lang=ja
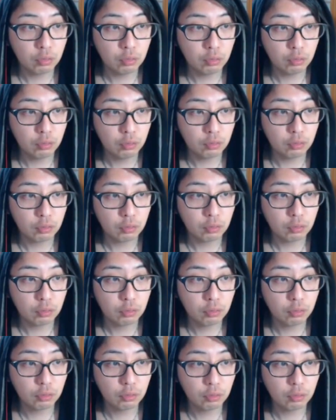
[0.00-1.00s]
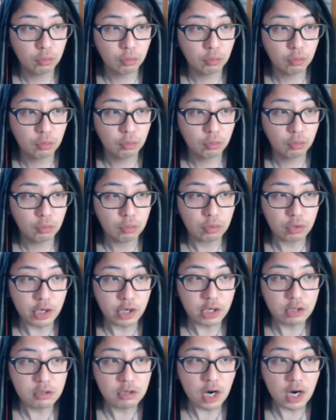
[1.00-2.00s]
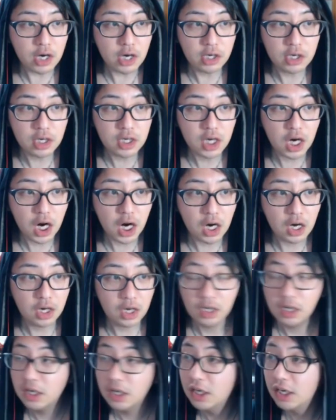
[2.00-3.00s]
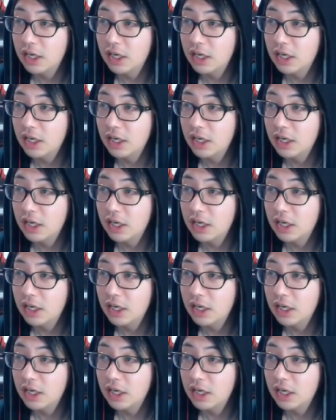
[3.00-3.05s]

こう、これぐらいかな。